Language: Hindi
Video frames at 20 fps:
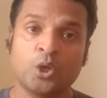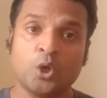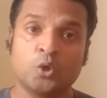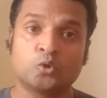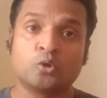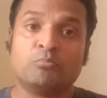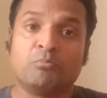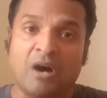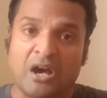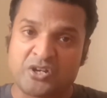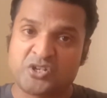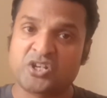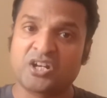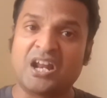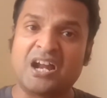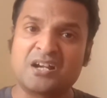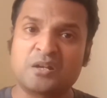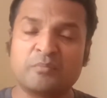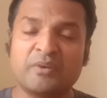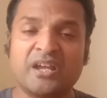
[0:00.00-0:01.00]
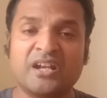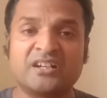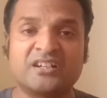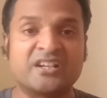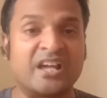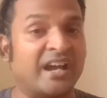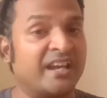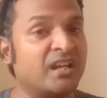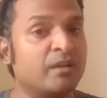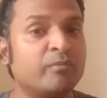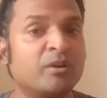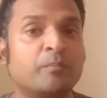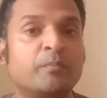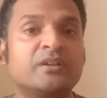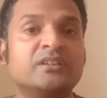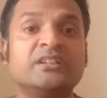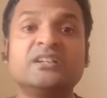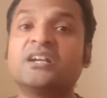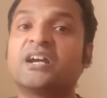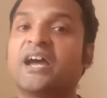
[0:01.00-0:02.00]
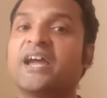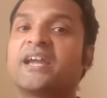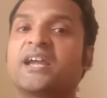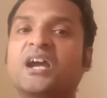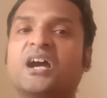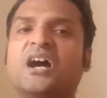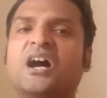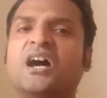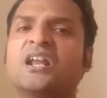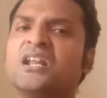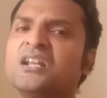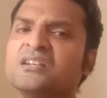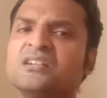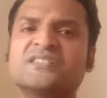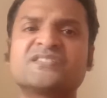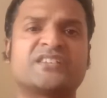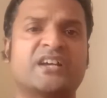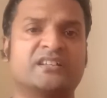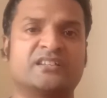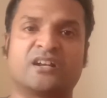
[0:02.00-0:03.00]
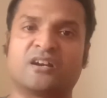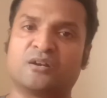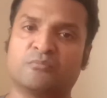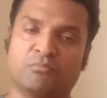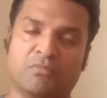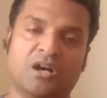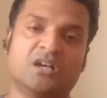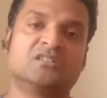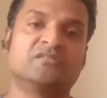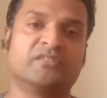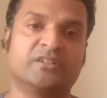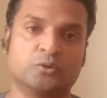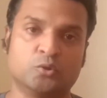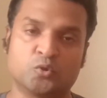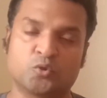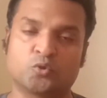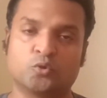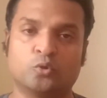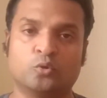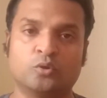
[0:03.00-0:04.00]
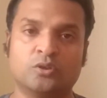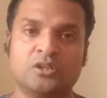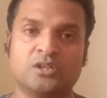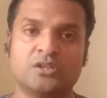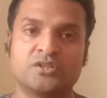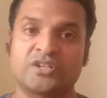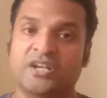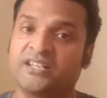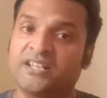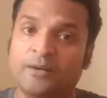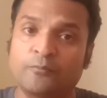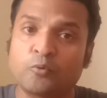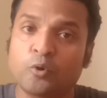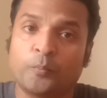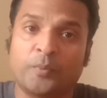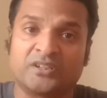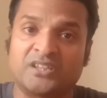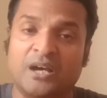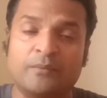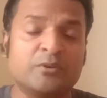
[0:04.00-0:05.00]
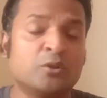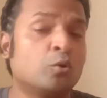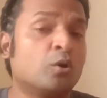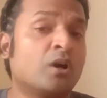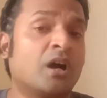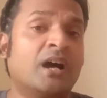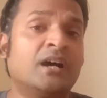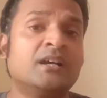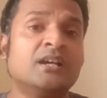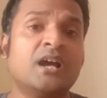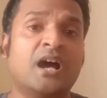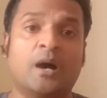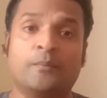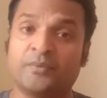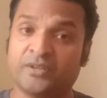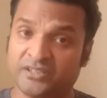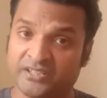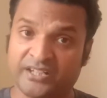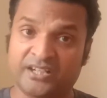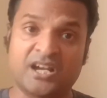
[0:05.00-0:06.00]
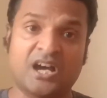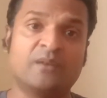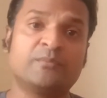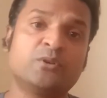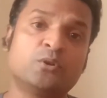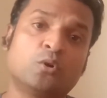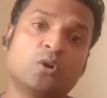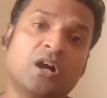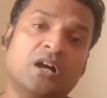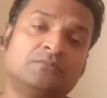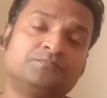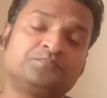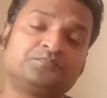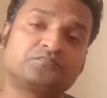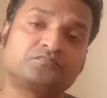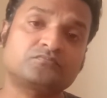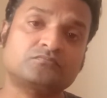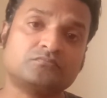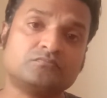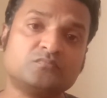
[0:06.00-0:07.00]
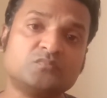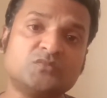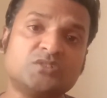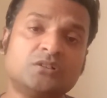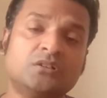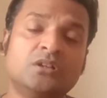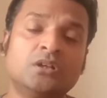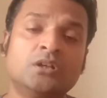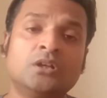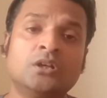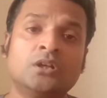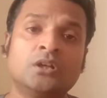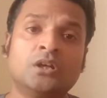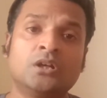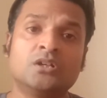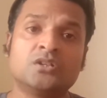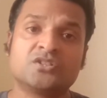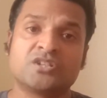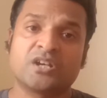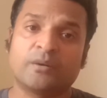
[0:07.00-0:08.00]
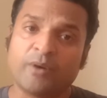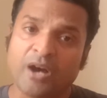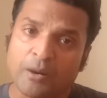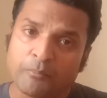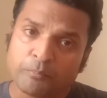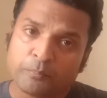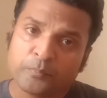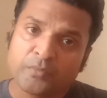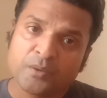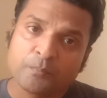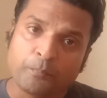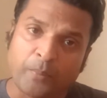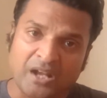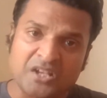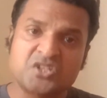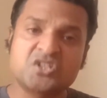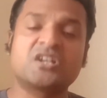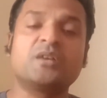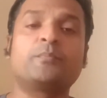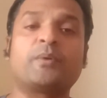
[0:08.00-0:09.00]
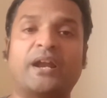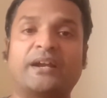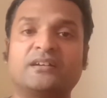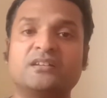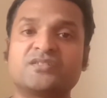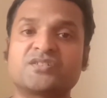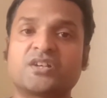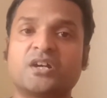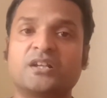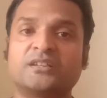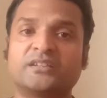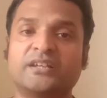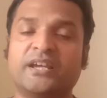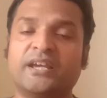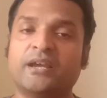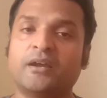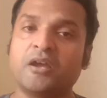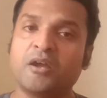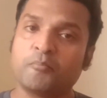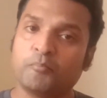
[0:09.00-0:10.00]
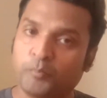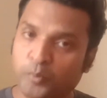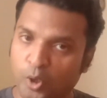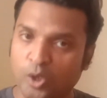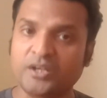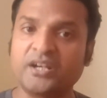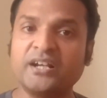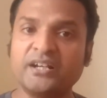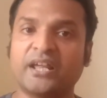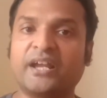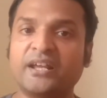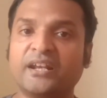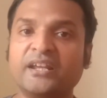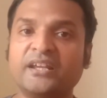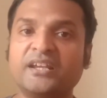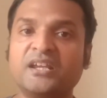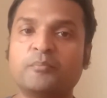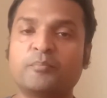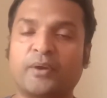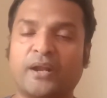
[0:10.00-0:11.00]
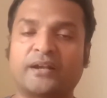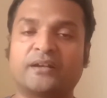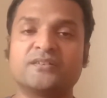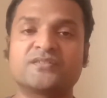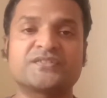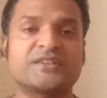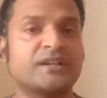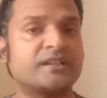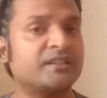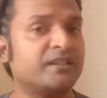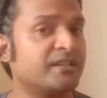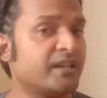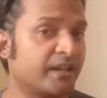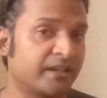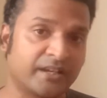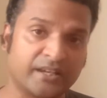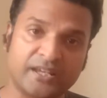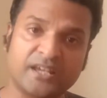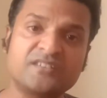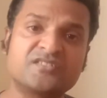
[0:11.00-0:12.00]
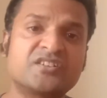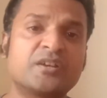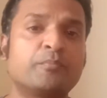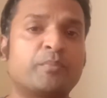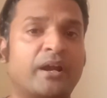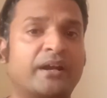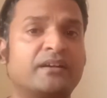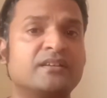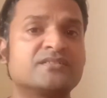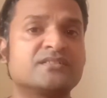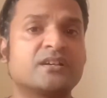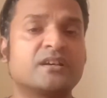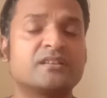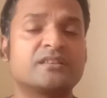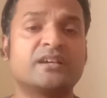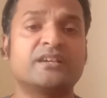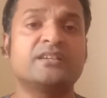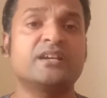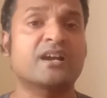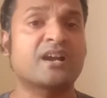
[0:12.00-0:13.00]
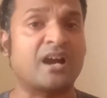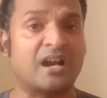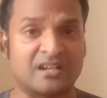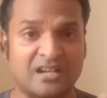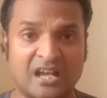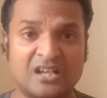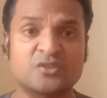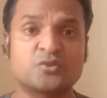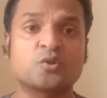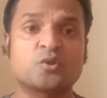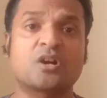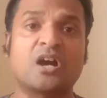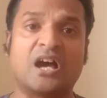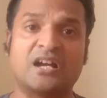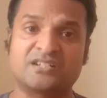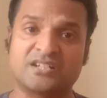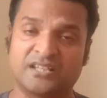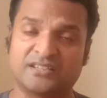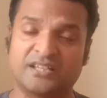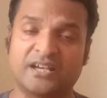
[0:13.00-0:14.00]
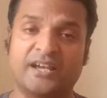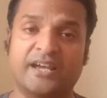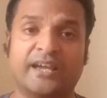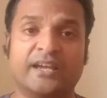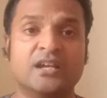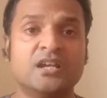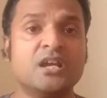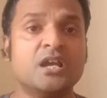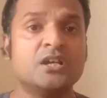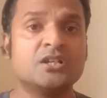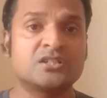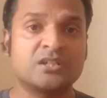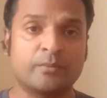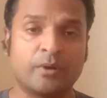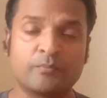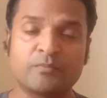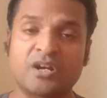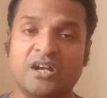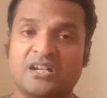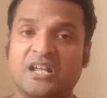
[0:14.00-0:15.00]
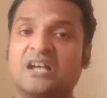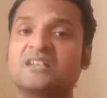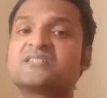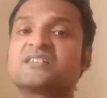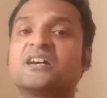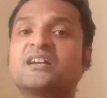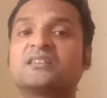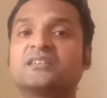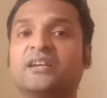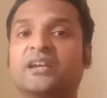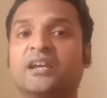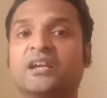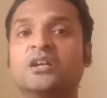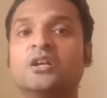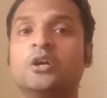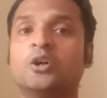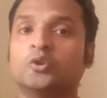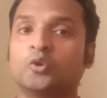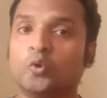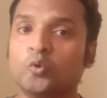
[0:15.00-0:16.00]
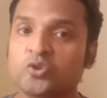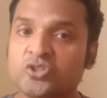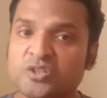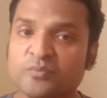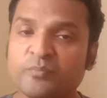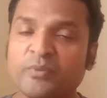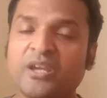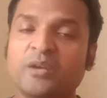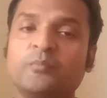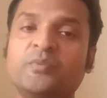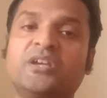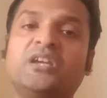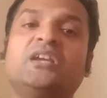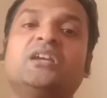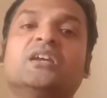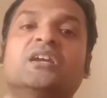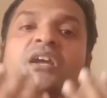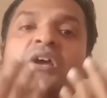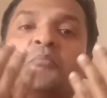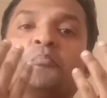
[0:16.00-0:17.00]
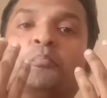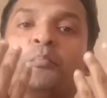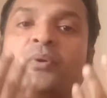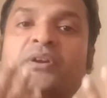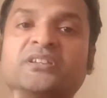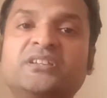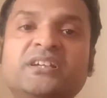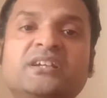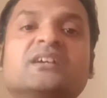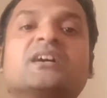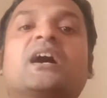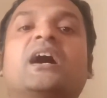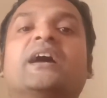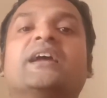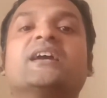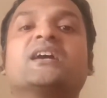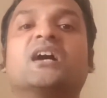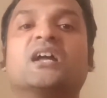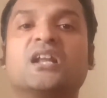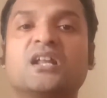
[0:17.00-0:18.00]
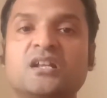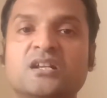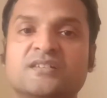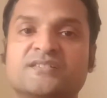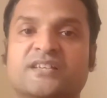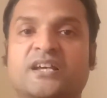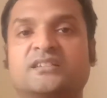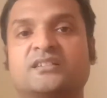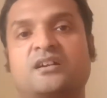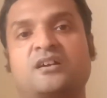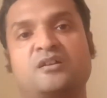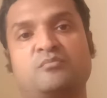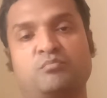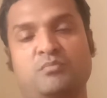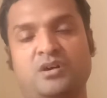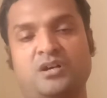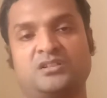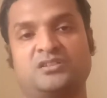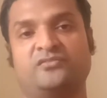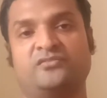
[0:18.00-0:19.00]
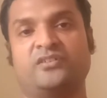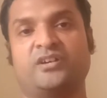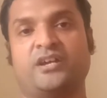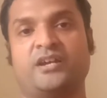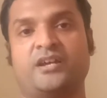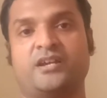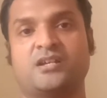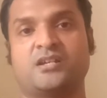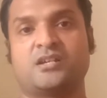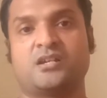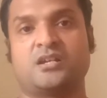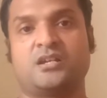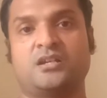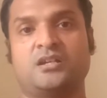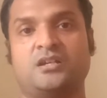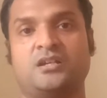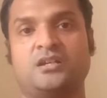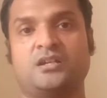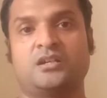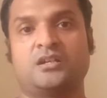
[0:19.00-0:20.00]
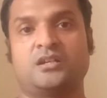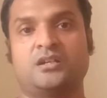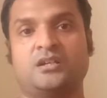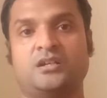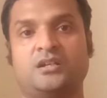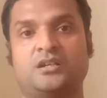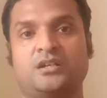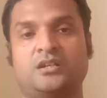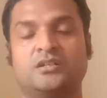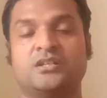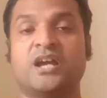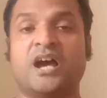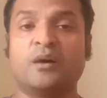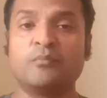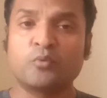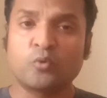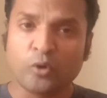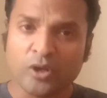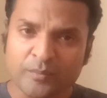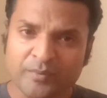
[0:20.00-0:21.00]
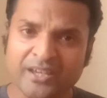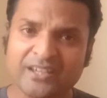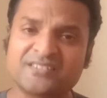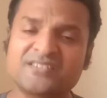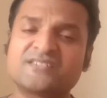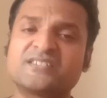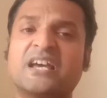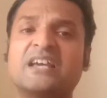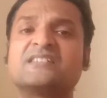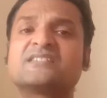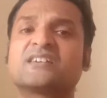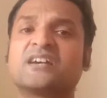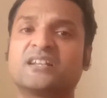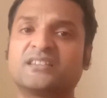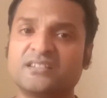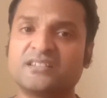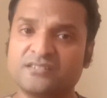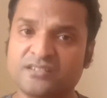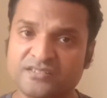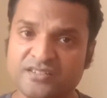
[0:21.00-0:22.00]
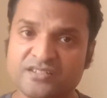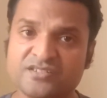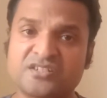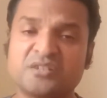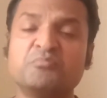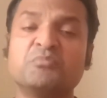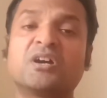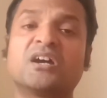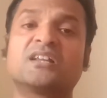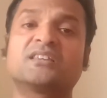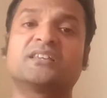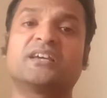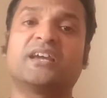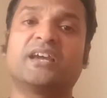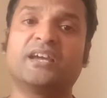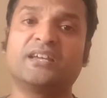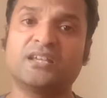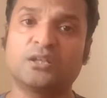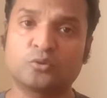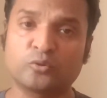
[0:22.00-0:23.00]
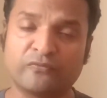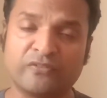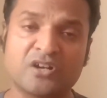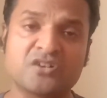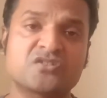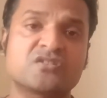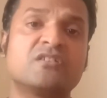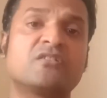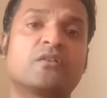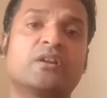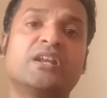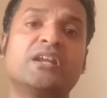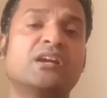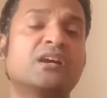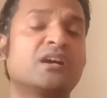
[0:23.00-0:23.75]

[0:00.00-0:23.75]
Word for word: तो मार्शल आर्ट में डायनामिक ब्रीदिंग का एक अनन्य साधारण महत्व है दोस्तों शायद आपको पता भी होगा आपने देखा भी होगा जब हम पंच की प्रैक्टिस करते हैं ब्लॉकिंग टेक्निक की प्रैक्टिस करते हैं या किकिंग्स की प्रैक्टिस करते हैं या कटास जो कहा जाता है जब हम कटास करते हैं तो उसमें भी ब्रीदिंग का एक अनन्य साधारण महत्व है या हम कोई भी एक्सरसाइज करते हैं जैसे जिम करते हैं या तो फंक्शनल ट्रेनिंग